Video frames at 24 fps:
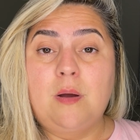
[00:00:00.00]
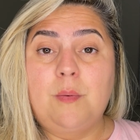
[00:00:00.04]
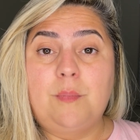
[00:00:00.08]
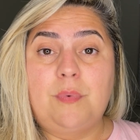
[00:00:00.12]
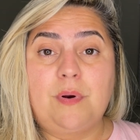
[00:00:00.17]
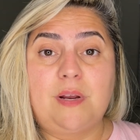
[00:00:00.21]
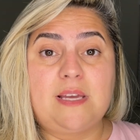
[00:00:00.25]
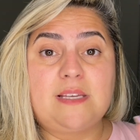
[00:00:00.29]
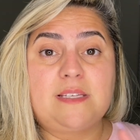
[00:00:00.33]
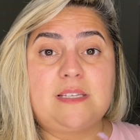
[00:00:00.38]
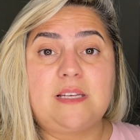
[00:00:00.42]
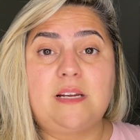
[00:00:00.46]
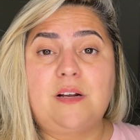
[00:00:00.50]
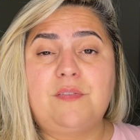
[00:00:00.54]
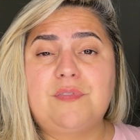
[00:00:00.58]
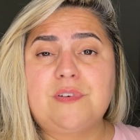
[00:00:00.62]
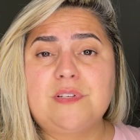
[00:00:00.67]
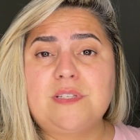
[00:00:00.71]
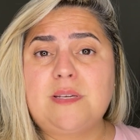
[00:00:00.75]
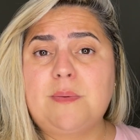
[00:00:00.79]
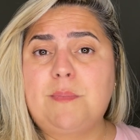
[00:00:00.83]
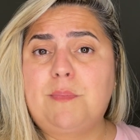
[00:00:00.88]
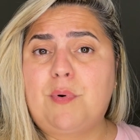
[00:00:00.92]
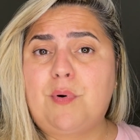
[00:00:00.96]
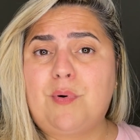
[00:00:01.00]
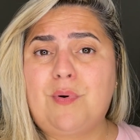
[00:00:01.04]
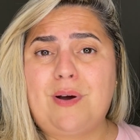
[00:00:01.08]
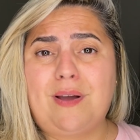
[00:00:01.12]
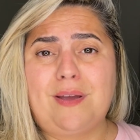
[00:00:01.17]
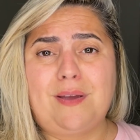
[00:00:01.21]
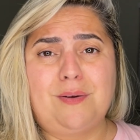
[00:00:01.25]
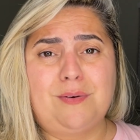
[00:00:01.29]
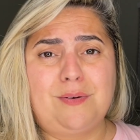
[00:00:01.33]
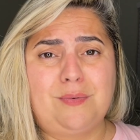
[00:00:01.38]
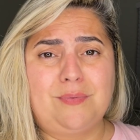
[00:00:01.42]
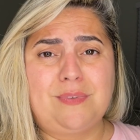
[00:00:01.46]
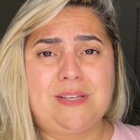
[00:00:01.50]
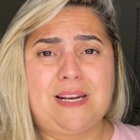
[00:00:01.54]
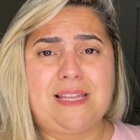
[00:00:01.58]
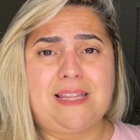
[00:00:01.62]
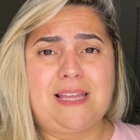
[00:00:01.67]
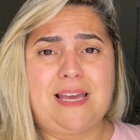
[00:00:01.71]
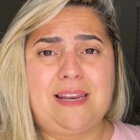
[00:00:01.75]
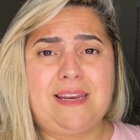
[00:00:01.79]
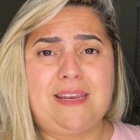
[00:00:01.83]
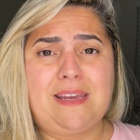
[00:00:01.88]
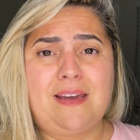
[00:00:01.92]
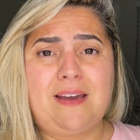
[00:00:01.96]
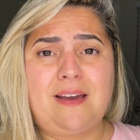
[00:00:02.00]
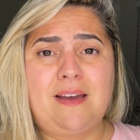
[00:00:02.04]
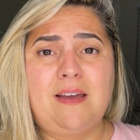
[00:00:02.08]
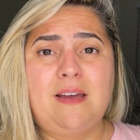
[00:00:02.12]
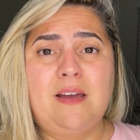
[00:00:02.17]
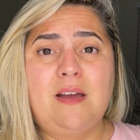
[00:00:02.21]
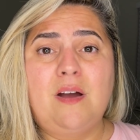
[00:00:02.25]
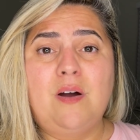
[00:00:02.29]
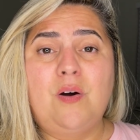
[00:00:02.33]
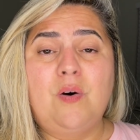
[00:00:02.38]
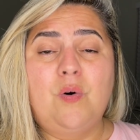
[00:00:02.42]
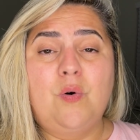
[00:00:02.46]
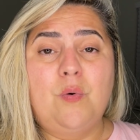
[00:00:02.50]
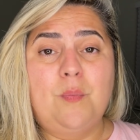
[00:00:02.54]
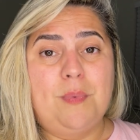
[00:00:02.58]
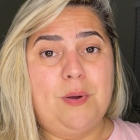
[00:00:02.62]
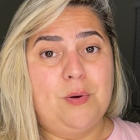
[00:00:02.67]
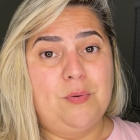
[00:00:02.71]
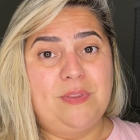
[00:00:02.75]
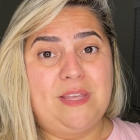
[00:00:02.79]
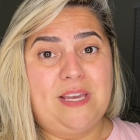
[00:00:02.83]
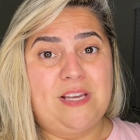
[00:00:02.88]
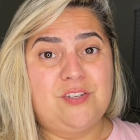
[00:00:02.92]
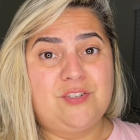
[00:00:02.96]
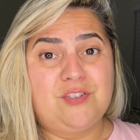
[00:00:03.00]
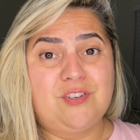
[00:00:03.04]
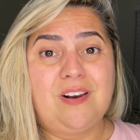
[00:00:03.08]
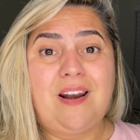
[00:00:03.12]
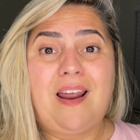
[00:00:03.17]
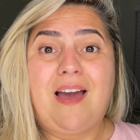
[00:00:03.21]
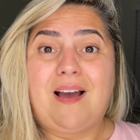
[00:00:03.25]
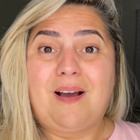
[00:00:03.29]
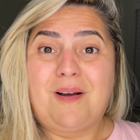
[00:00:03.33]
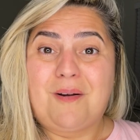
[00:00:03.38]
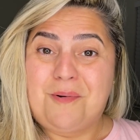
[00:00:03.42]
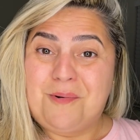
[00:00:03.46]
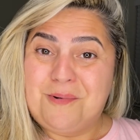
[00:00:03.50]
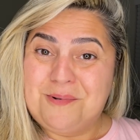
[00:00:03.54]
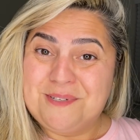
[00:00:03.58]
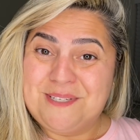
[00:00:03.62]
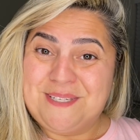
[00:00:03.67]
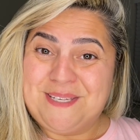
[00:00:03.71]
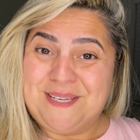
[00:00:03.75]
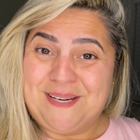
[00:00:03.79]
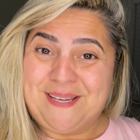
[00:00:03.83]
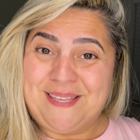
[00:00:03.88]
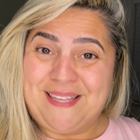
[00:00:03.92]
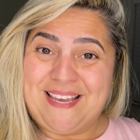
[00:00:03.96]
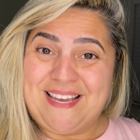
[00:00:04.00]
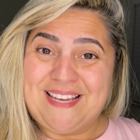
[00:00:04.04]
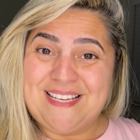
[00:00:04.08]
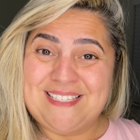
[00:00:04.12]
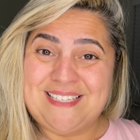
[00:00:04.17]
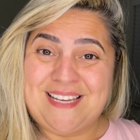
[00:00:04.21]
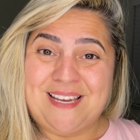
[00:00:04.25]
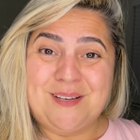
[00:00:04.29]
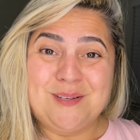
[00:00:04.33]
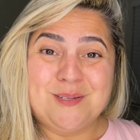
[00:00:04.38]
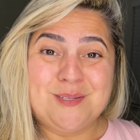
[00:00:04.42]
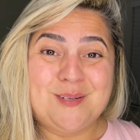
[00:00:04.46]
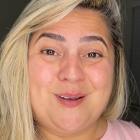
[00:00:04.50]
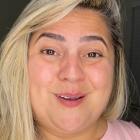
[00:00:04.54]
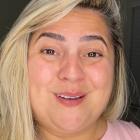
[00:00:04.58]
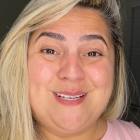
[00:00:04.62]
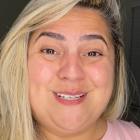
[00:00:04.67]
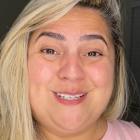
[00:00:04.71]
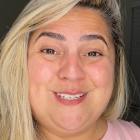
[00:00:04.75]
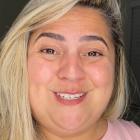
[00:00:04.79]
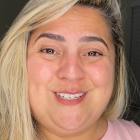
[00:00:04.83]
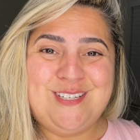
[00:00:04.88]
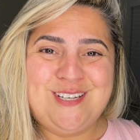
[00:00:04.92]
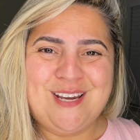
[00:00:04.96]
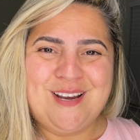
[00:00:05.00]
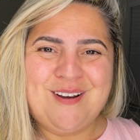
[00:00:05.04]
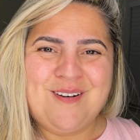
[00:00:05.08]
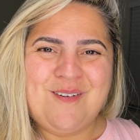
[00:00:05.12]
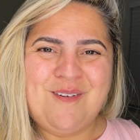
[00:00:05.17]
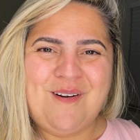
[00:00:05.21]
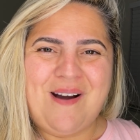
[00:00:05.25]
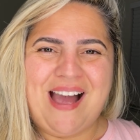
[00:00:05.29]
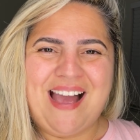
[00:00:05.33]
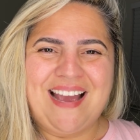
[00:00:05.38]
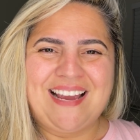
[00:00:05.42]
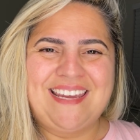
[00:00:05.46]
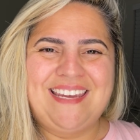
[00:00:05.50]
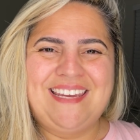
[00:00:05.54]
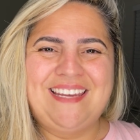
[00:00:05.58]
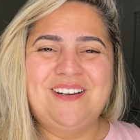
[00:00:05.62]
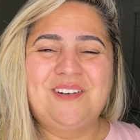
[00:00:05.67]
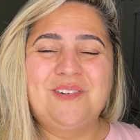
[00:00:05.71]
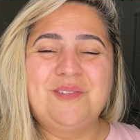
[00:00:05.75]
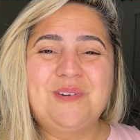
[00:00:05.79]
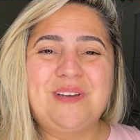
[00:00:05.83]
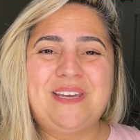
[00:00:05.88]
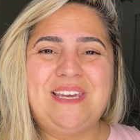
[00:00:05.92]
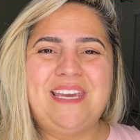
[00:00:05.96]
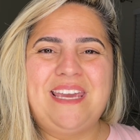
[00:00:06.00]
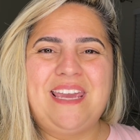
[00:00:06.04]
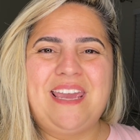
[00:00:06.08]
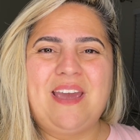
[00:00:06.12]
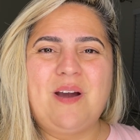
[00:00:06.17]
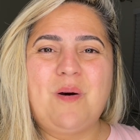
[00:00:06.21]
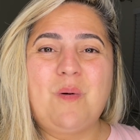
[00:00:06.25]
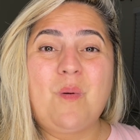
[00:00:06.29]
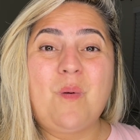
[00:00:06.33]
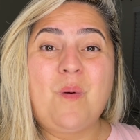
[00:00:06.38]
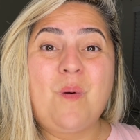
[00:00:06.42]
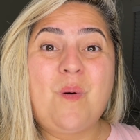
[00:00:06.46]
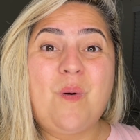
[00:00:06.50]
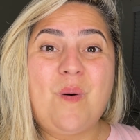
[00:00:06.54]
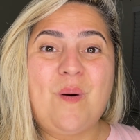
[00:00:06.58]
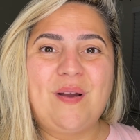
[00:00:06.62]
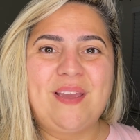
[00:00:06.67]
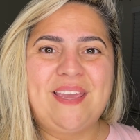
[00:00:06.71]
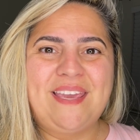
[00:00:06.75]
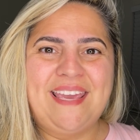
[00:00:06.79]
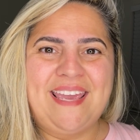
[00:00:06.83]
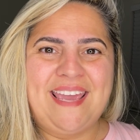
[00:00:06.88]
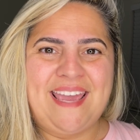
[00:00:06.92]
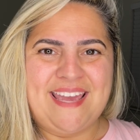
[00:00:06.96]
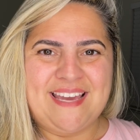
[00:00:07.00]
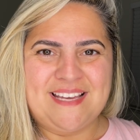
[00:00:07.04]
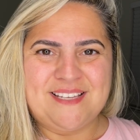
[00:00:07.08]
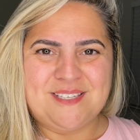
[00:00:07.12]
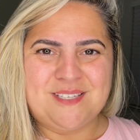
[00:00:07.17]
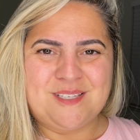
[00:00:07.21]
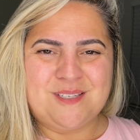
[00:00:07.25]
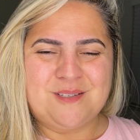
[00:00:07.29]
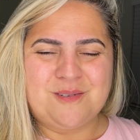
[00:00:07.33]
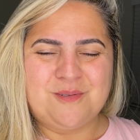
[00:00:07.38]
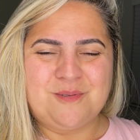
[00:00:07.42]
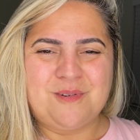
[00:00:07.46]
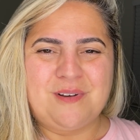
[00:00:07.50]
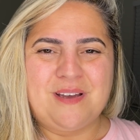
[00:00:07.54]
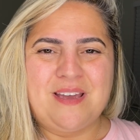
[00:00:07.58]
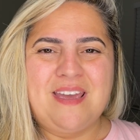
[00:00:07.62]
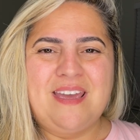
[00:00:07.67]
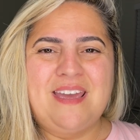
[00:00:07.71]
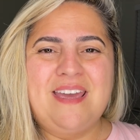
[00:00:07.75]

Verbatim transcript: Porque se não fosse boa, eu não trataria o meu dente lá, com certeza. Eu só indico aquilo que eu conheço.